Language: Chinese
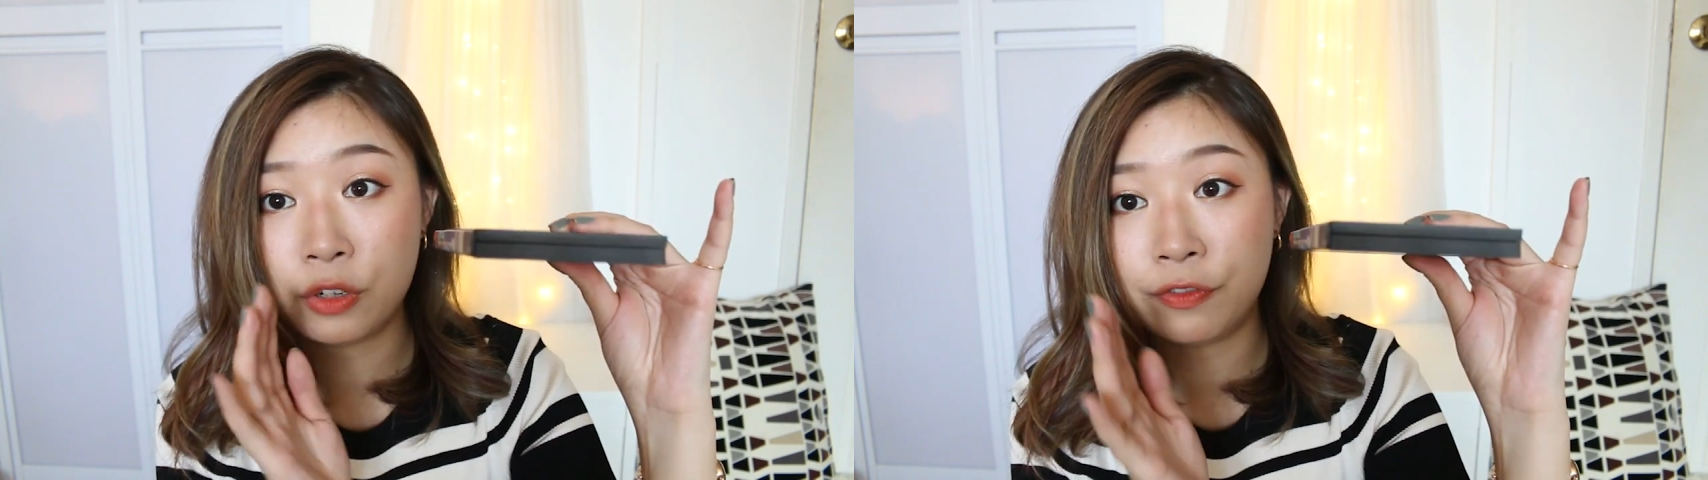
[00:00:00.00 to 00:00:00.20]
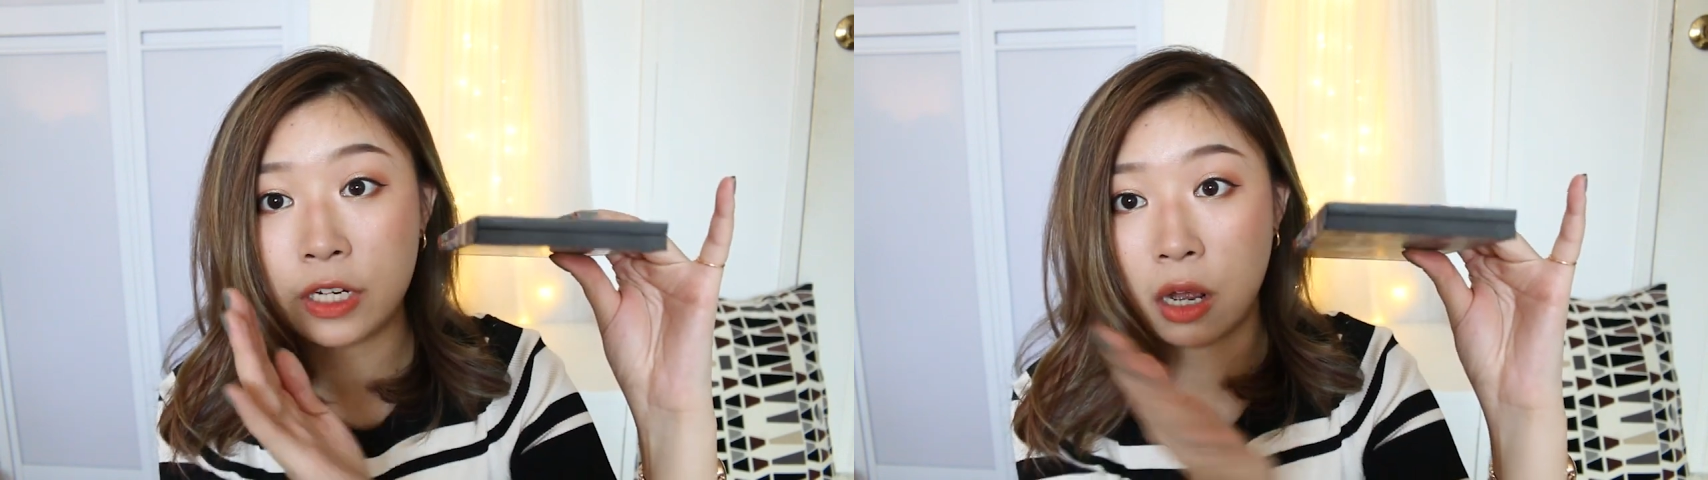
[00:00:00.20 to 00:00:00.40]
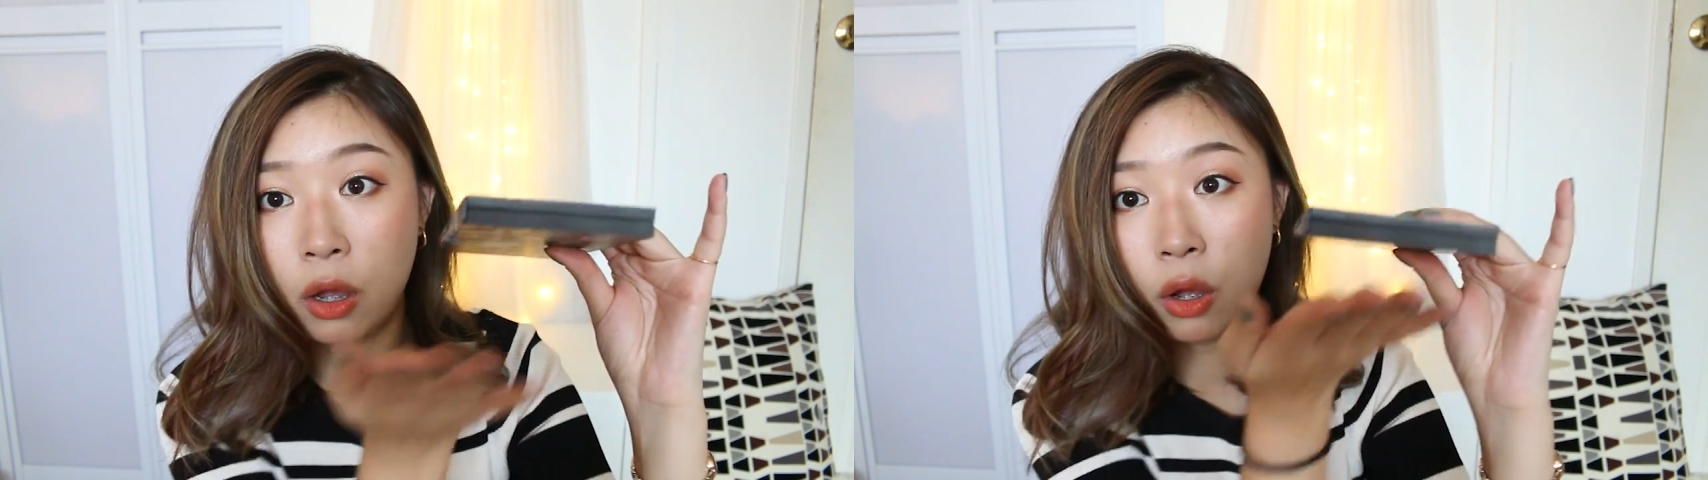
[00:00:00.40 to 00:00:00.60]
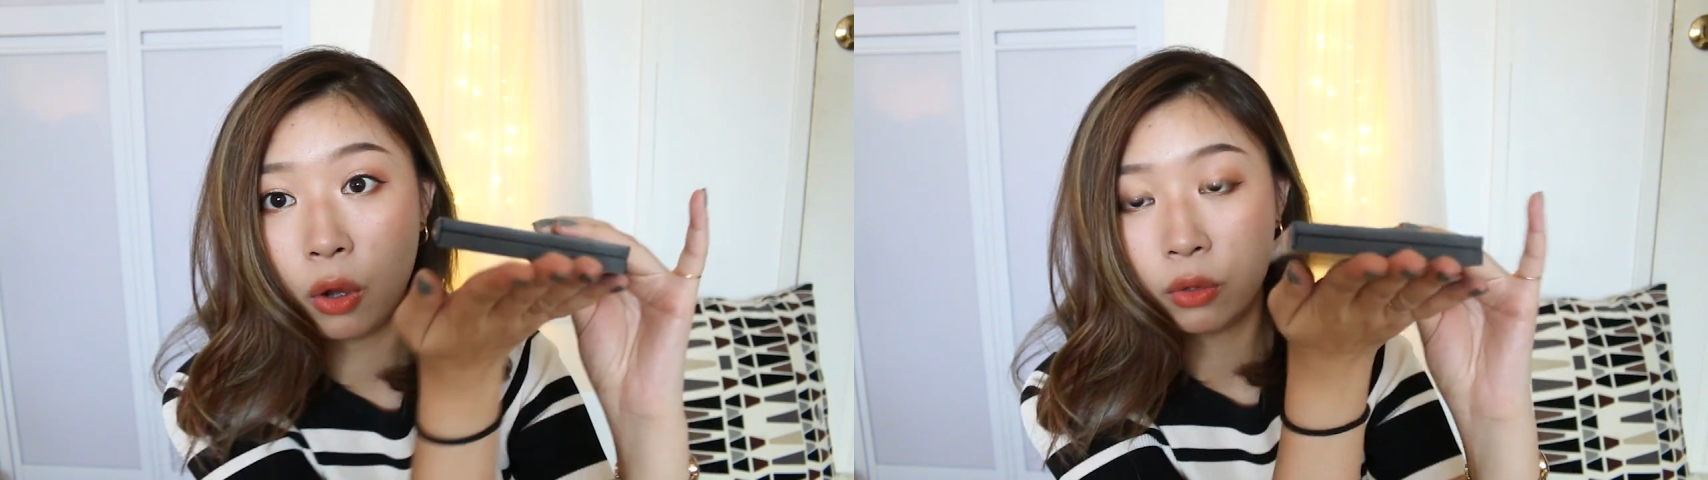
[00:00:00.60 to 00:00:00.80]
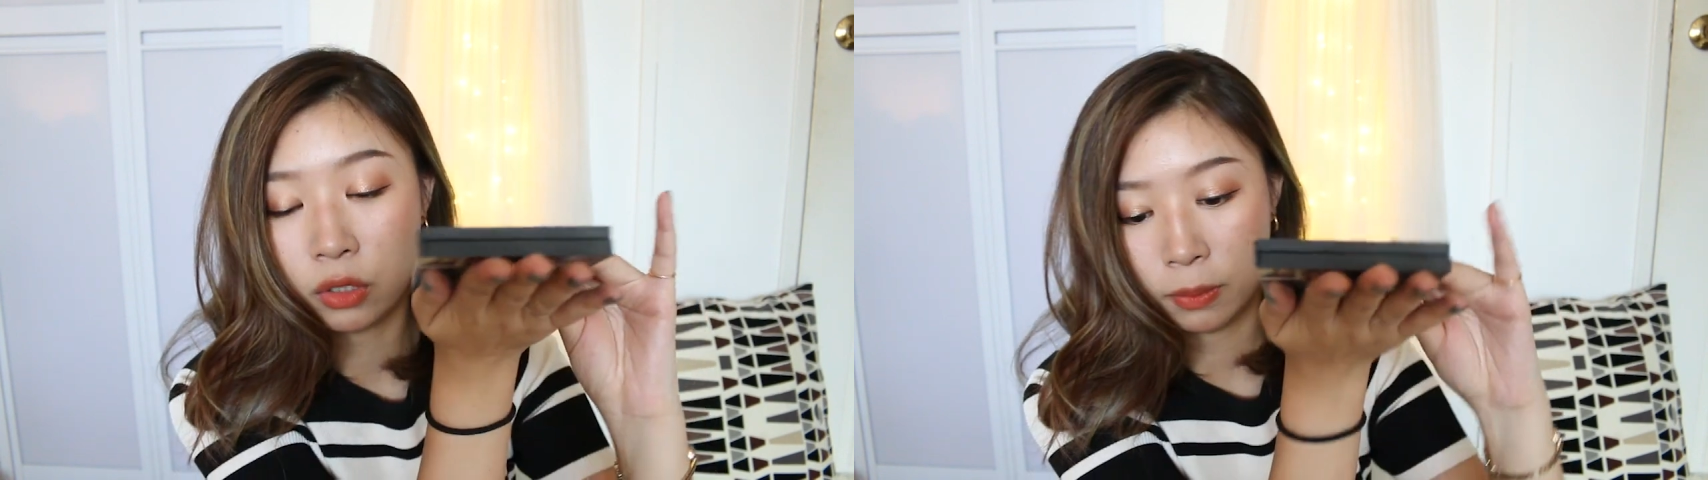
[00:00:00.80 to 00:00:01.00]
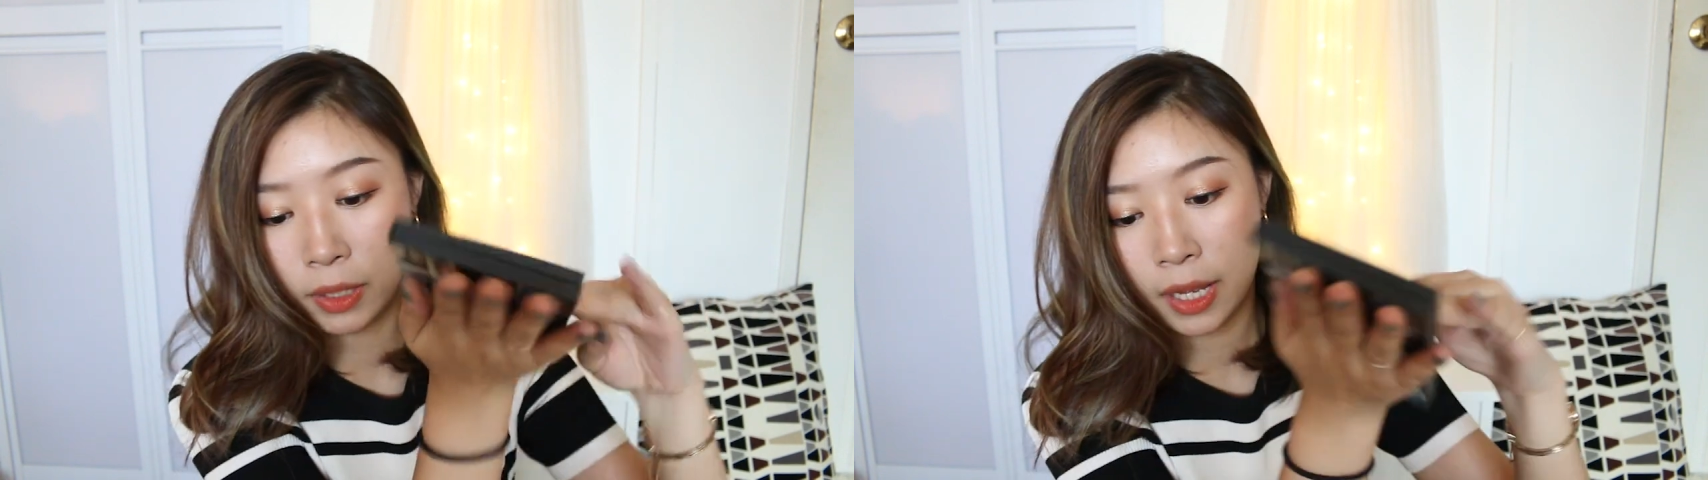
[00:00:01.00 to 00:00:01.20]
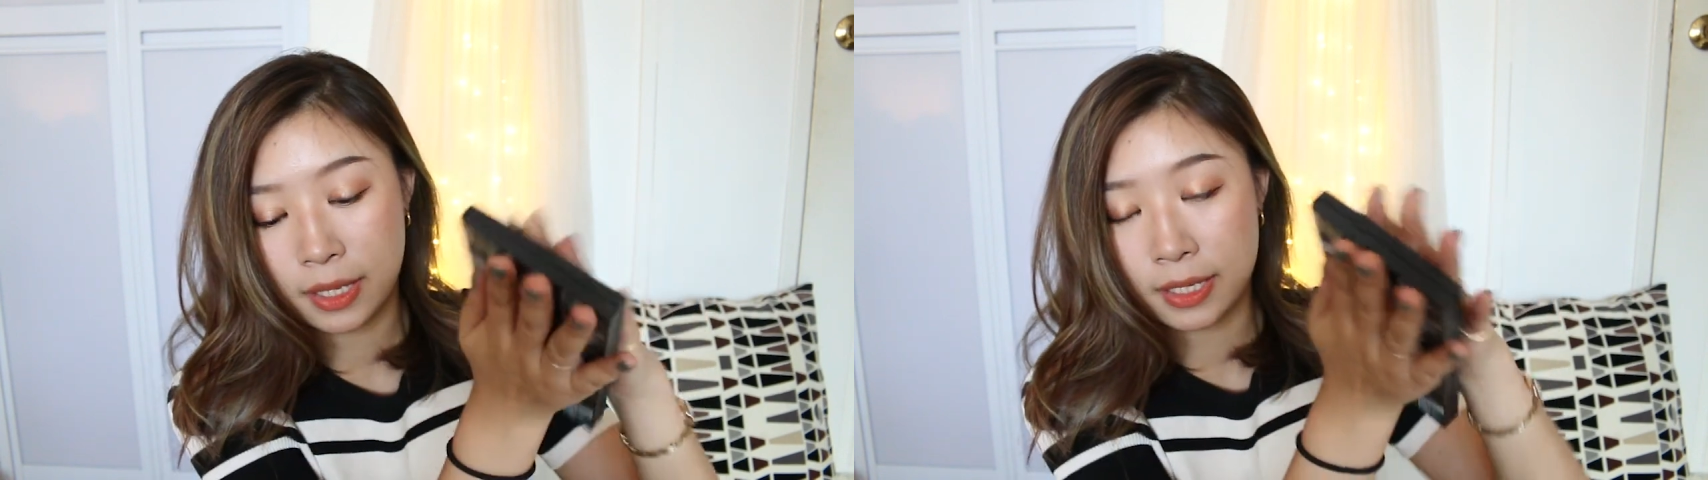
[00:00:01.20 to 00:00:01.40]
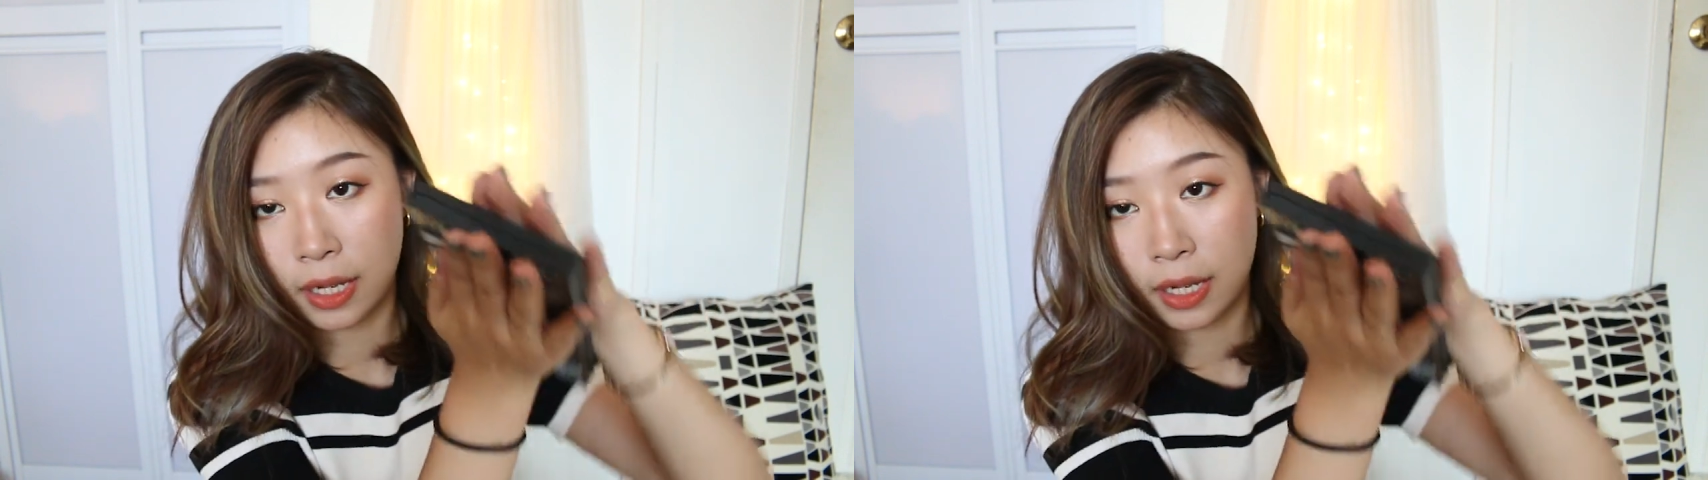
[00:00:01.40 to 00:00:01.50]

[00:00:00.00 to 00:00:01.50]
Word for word: 是非常厚，你们看一